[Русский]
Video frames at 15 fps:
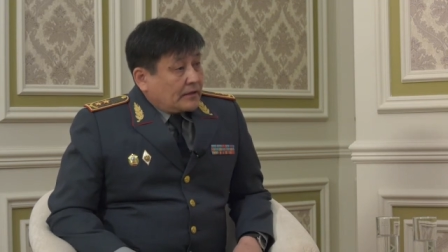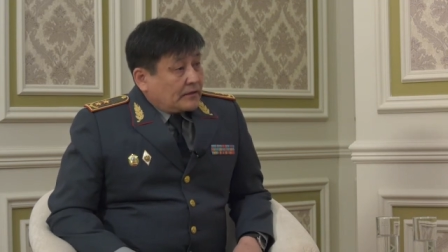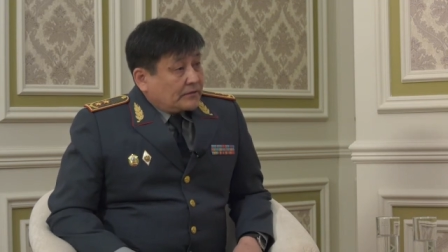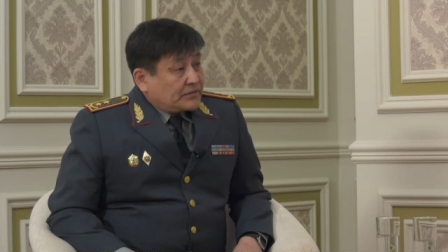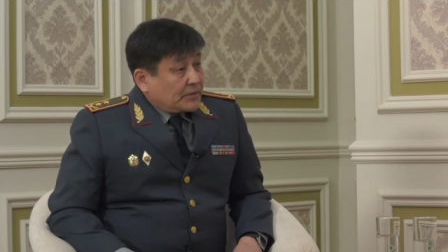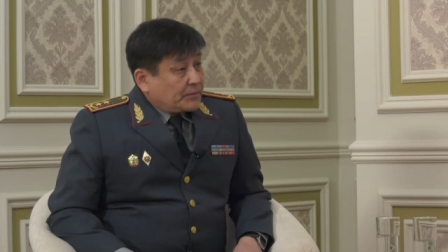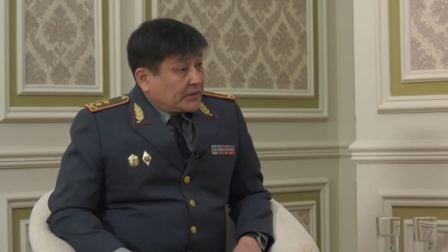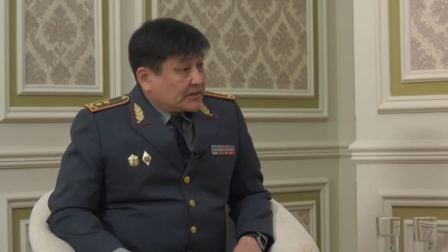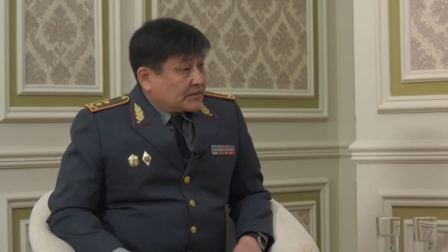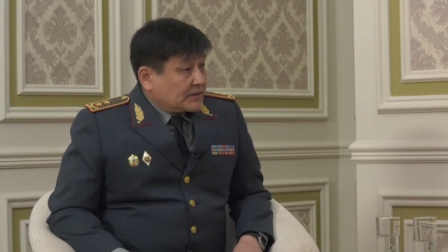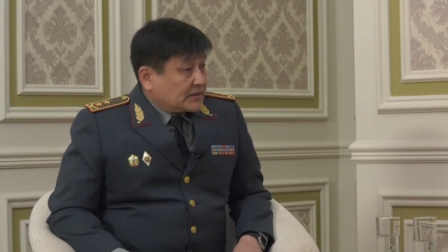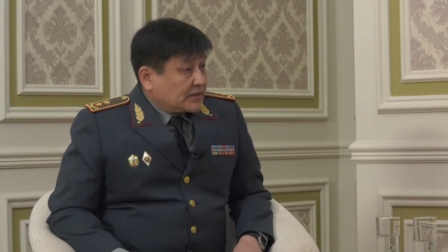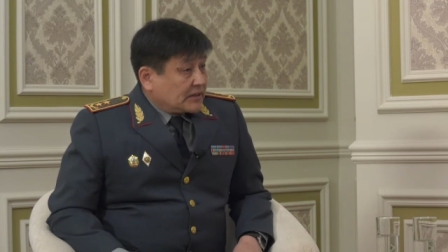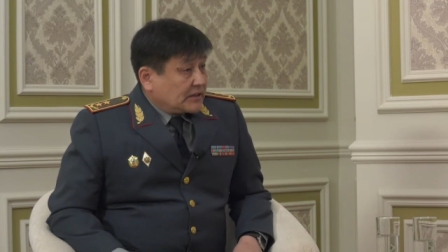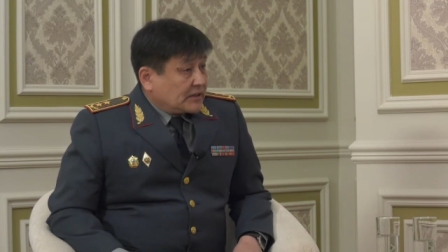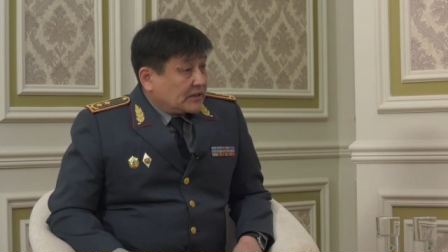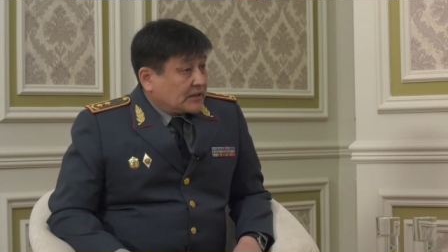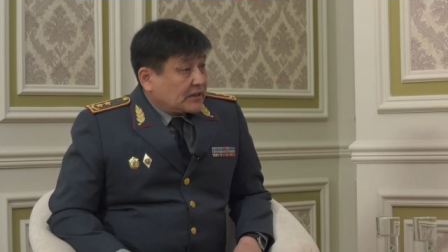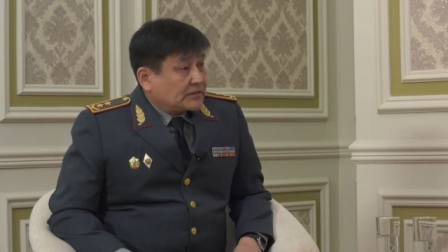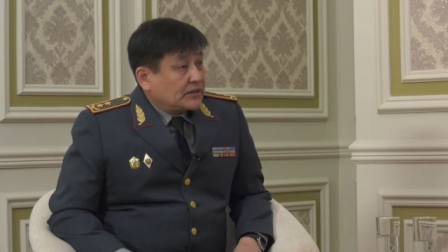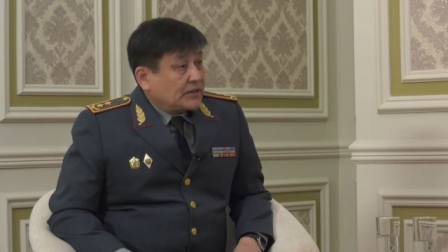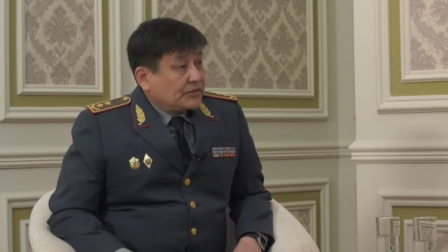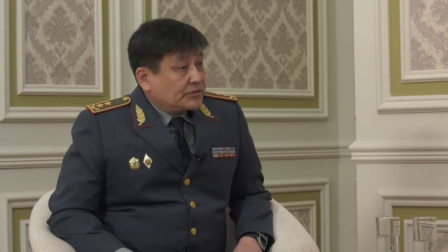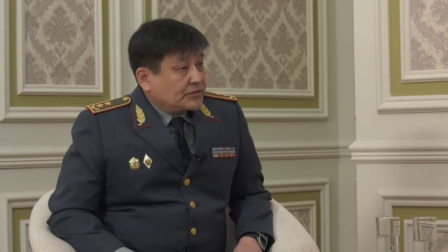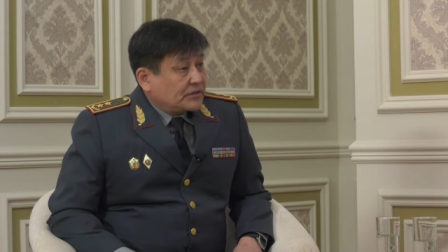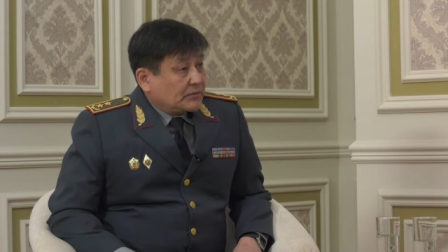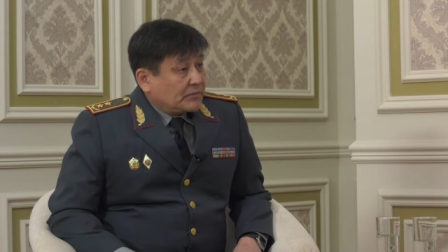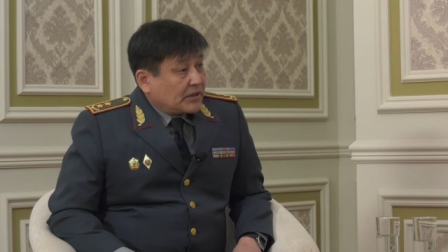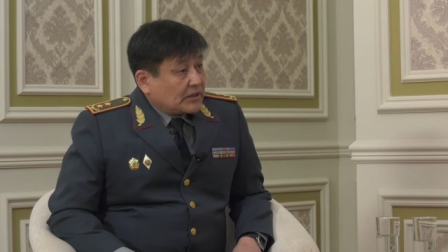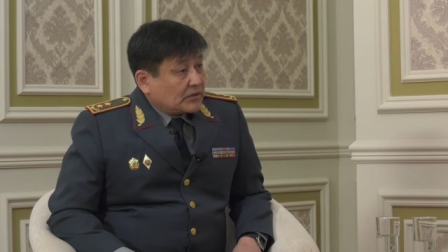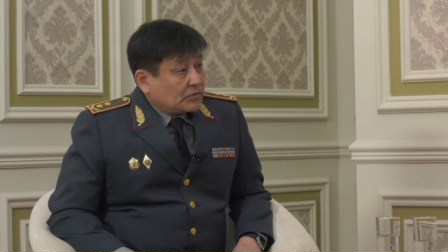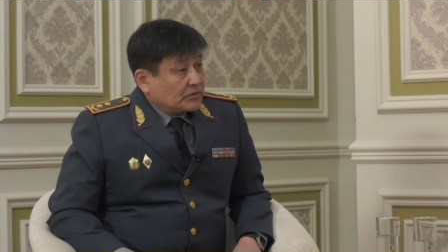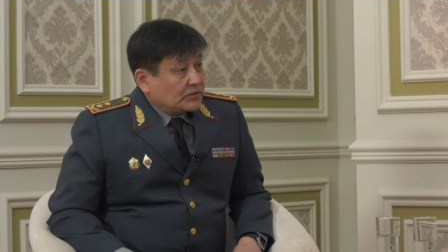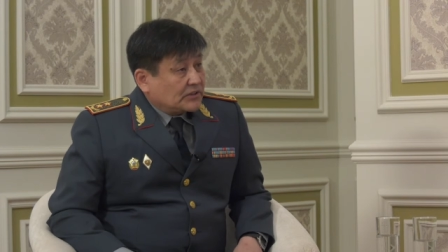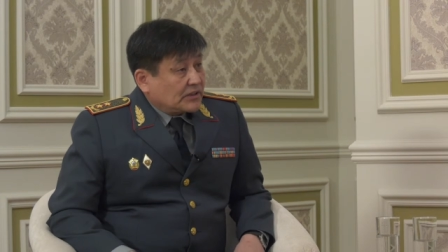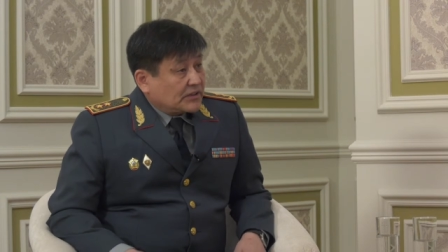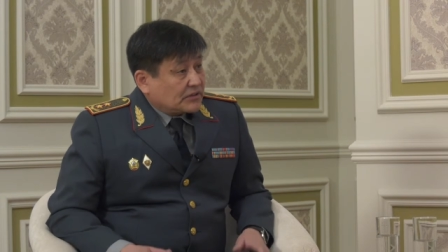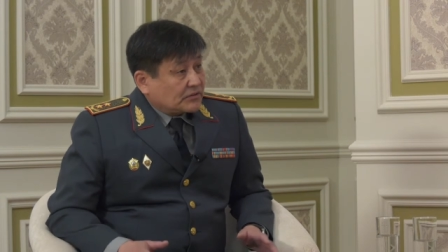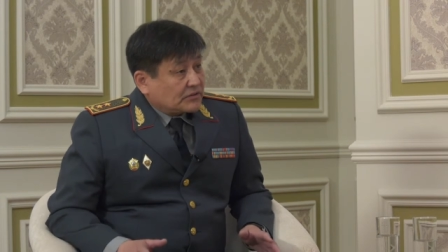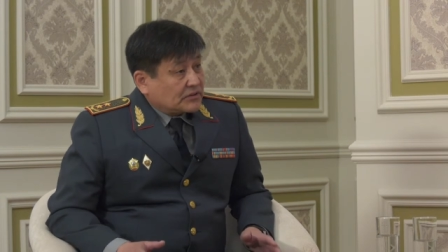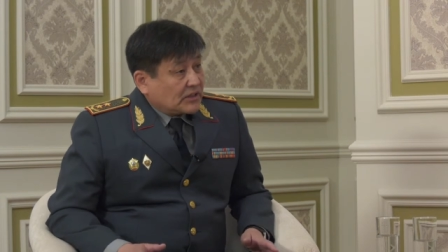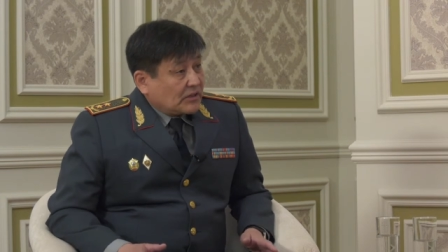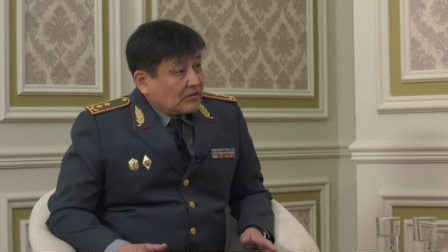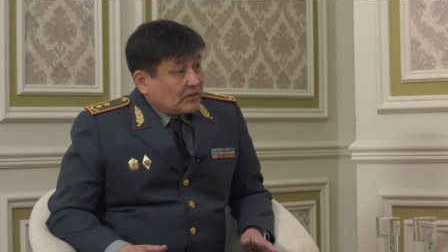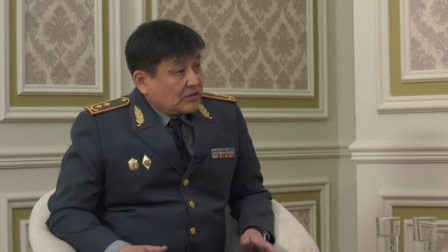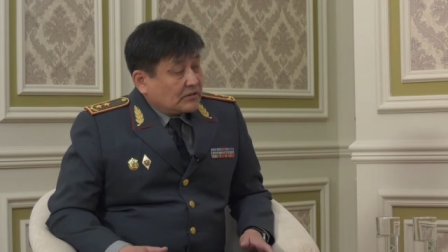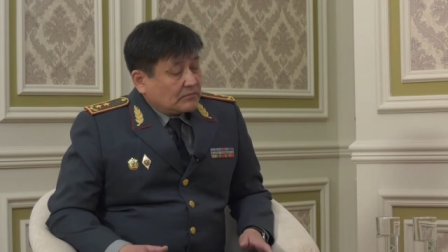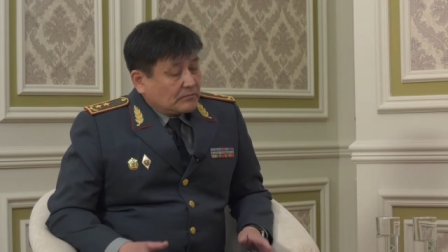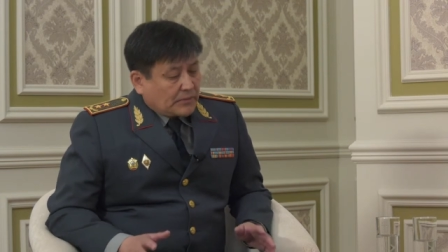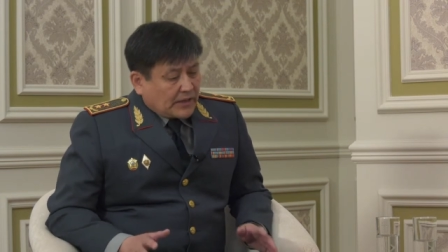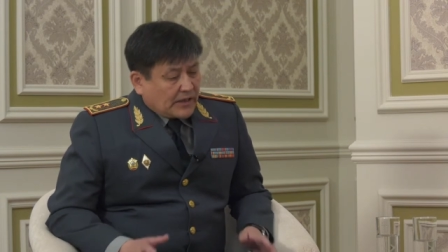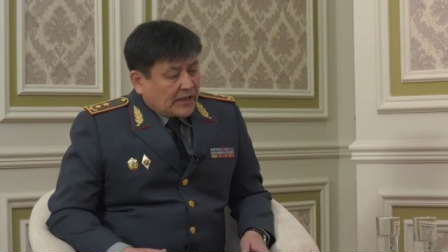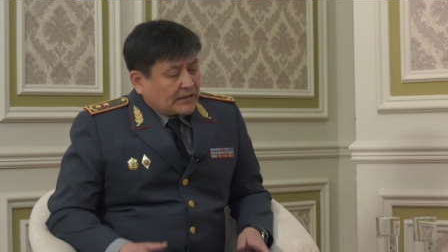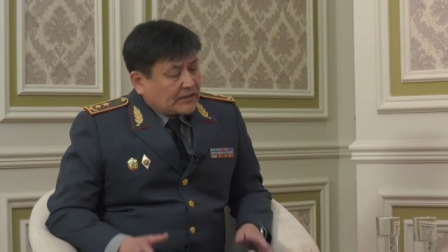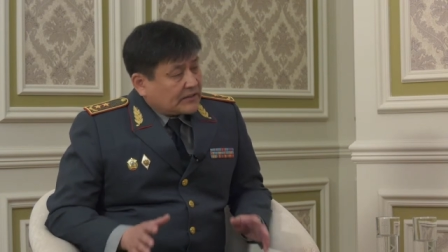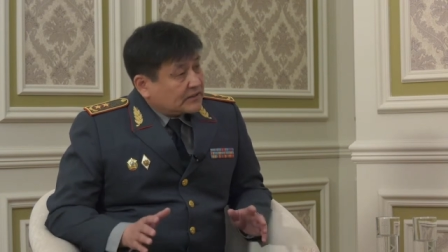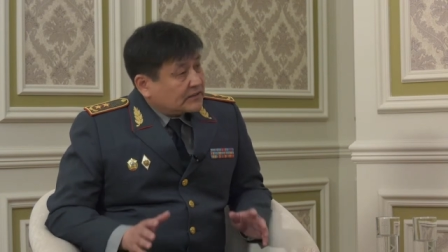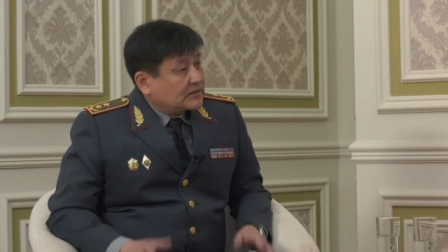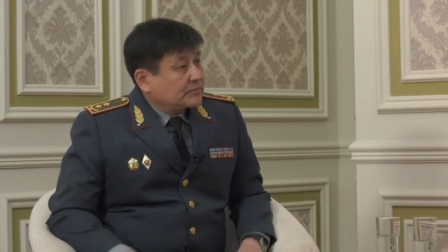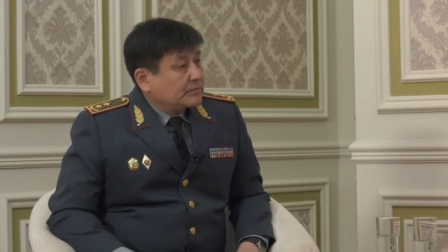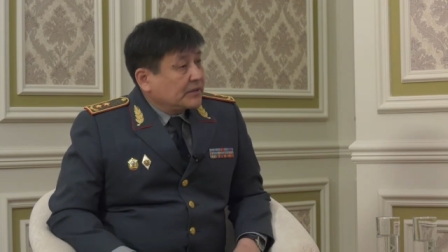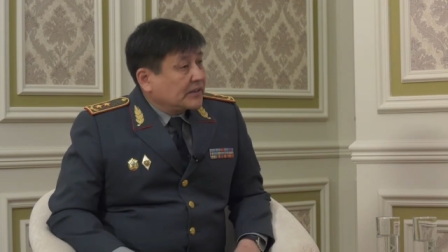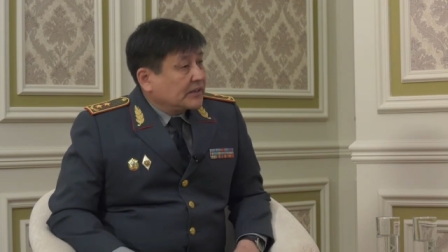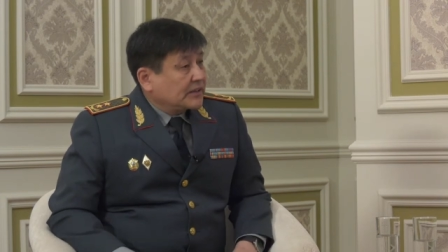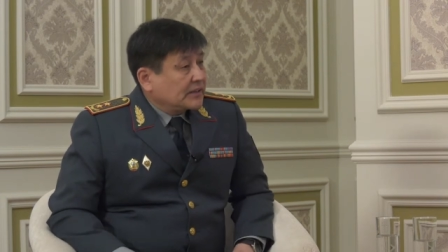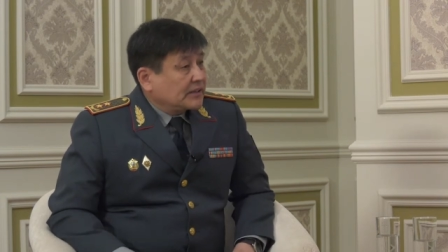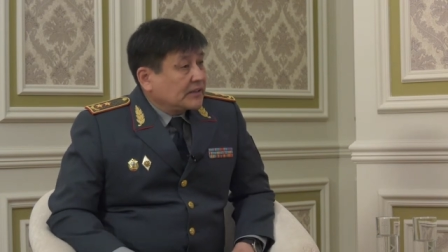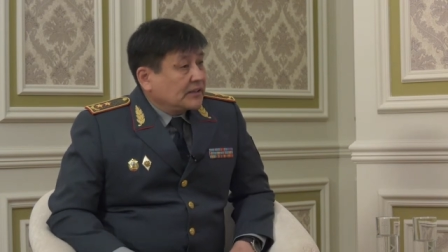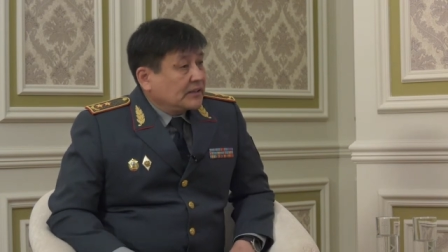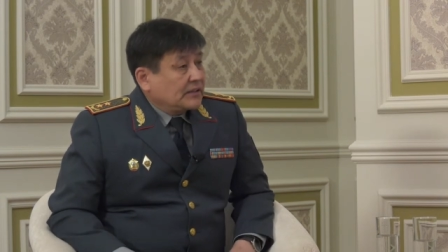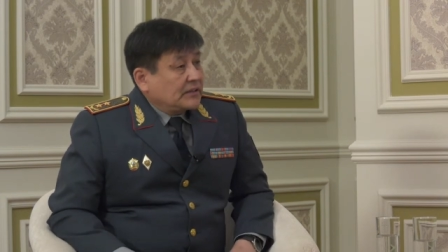Э, все процессы, касающиеся боеготовности личного состава, порядка, дисциплины,